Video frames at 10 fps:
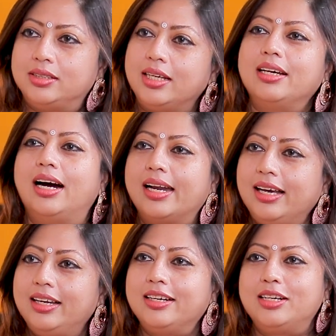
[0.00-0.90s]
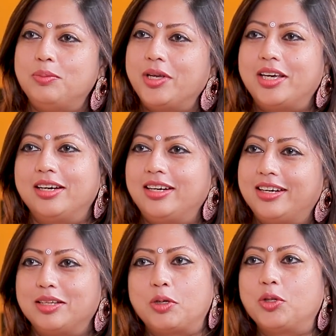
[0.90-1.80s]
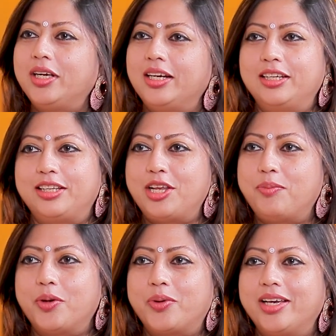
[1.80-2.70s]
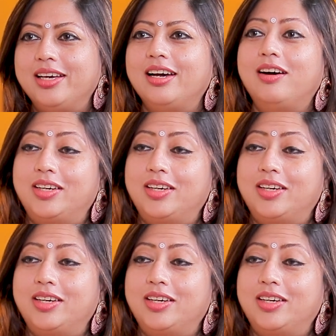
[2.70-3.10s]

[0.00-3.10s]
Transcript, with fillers: சரி அடையாளம் கண்டுபிடிக்கிறாங்கன்றது மட்டும் தான் எங்களுக்கு தெரியுமே ஒழிய